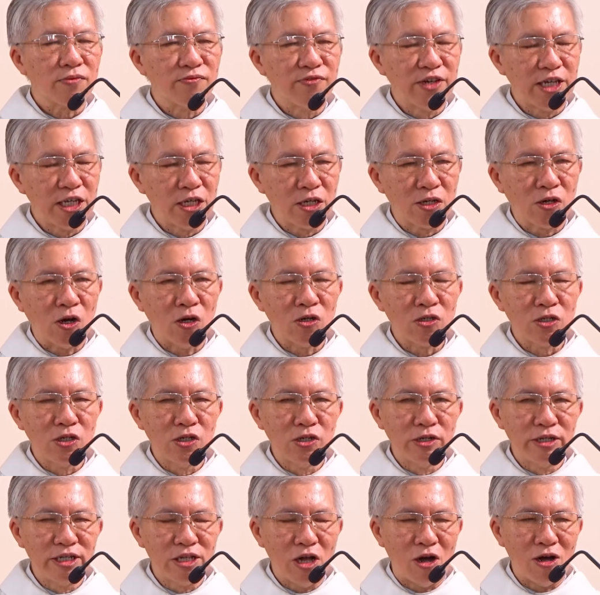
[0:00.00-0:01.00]
vì có
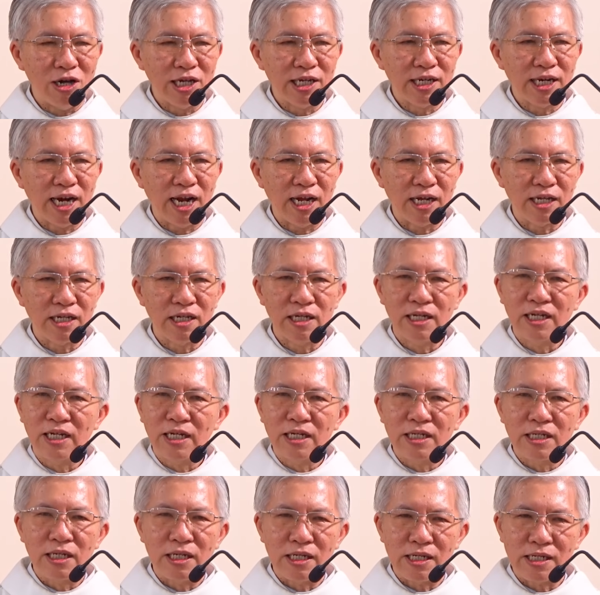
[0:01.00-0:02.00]
người nói rằng
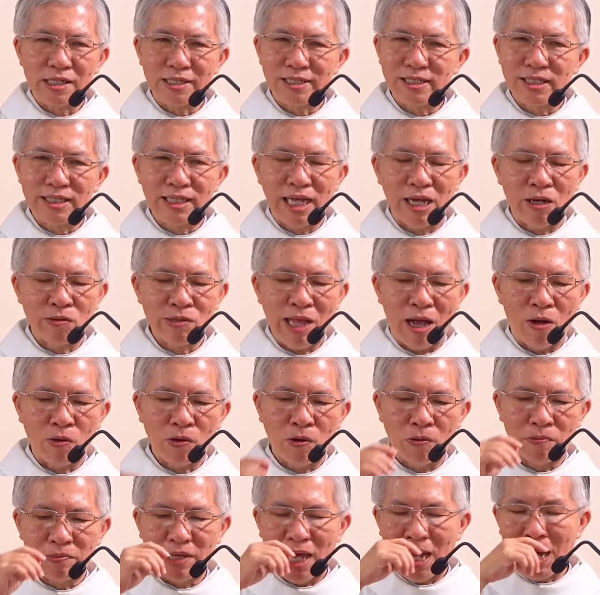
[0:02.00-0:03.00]
theo đạo
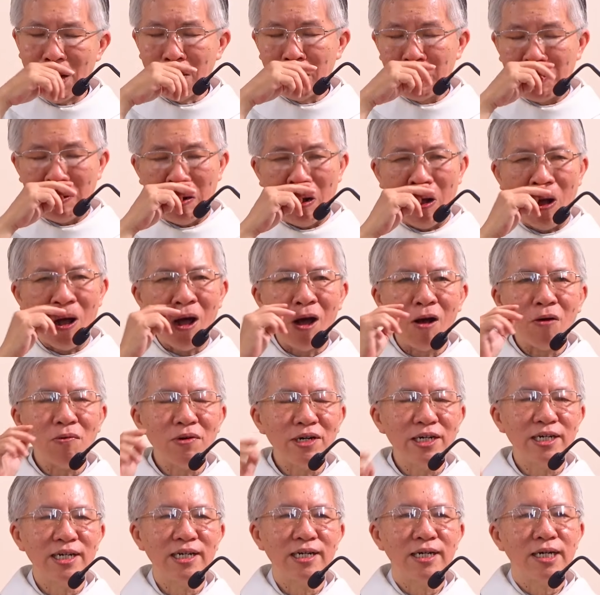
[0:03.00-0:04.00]
công giáo khó
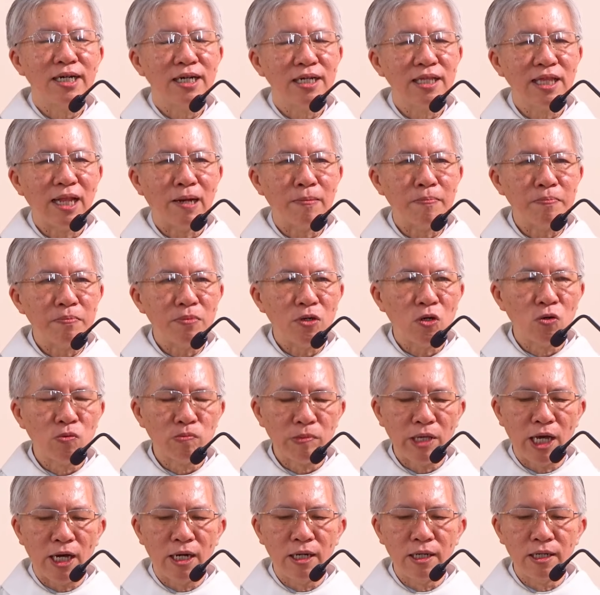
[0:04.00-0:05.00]
lập
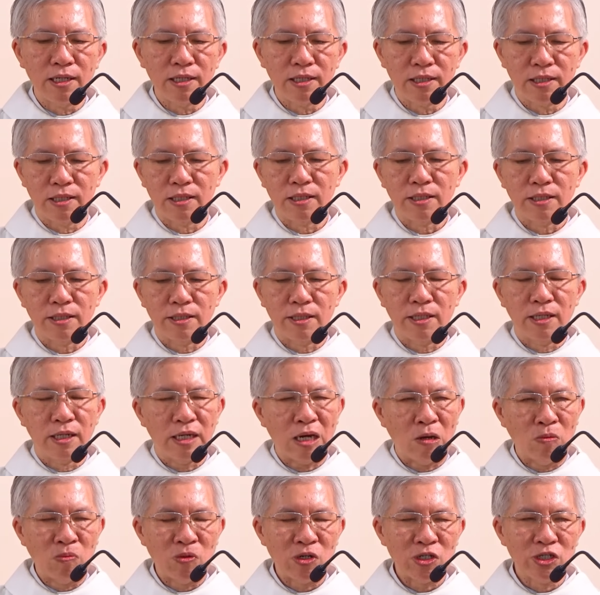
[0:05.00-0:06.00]
hôn nhân thì
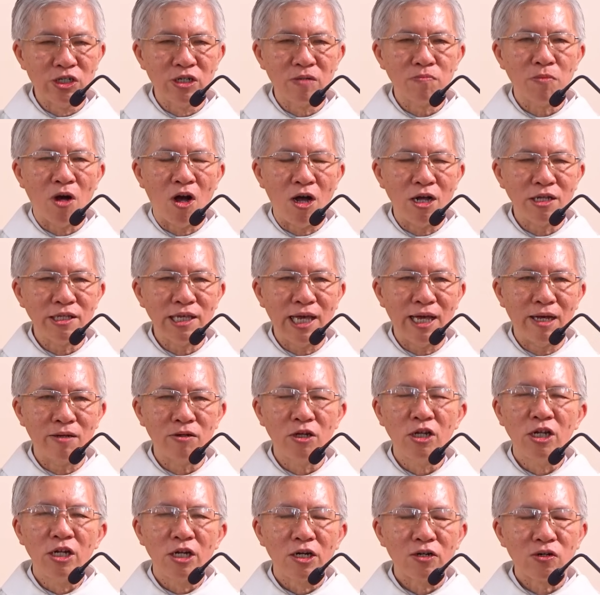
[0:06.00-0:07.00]
không có được bỏ
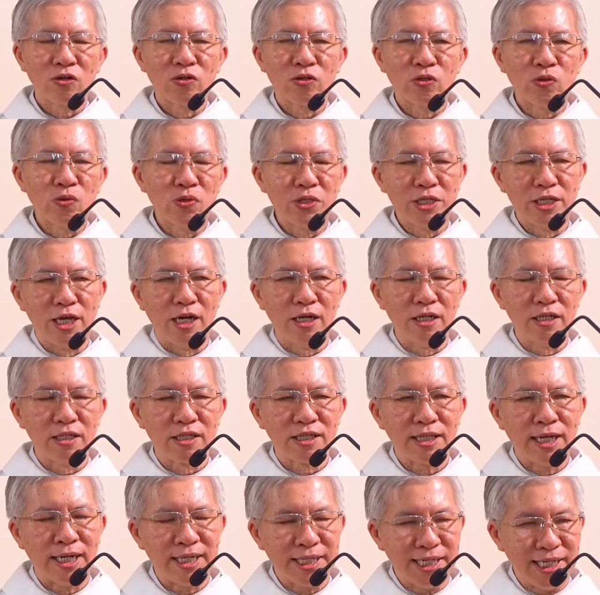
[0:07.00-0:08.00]
nhau rồi chủ nhật
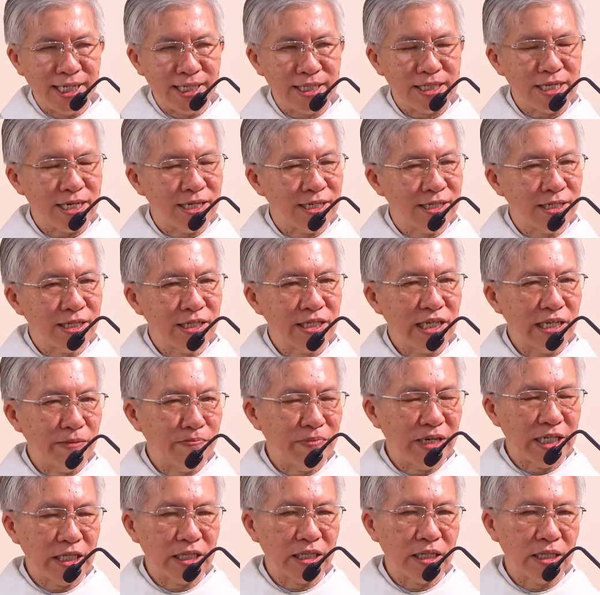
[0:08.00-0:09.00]
người ta đi chơi thì
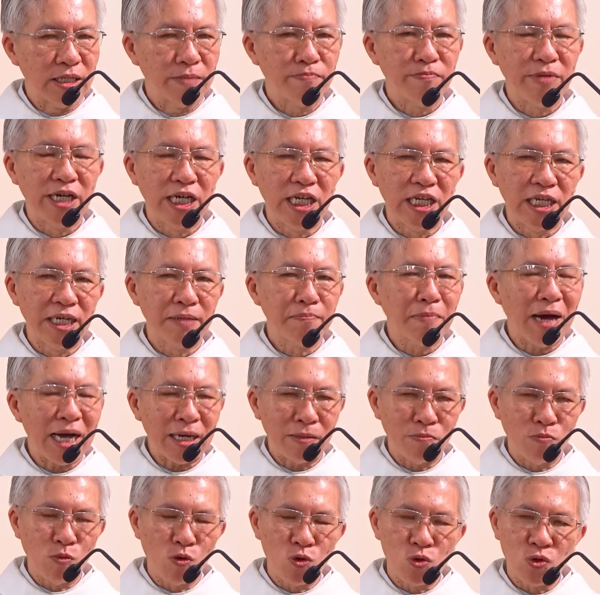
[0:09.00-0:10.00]
mình bị
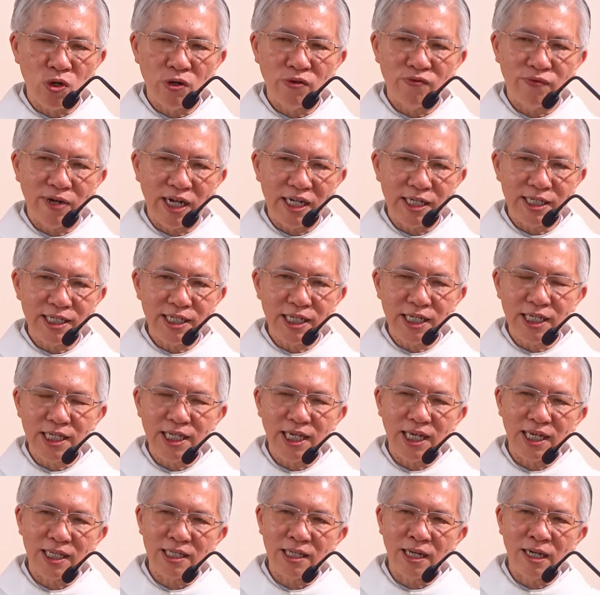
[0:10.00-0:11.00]
bắt buộc phải đi
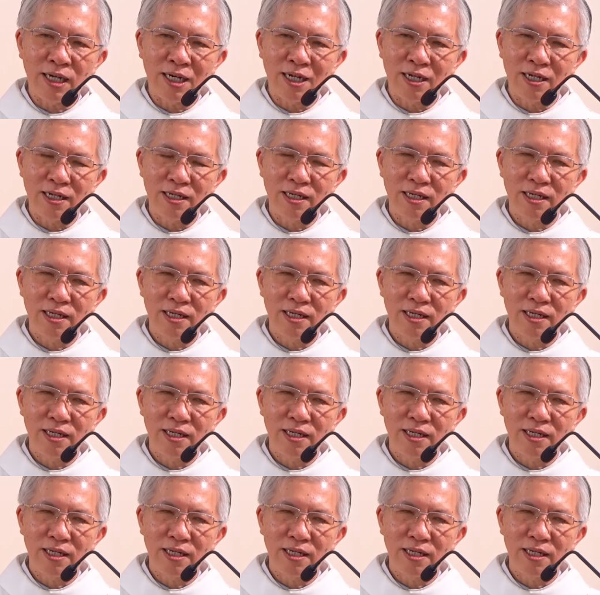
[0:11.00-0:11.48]
nhà thờ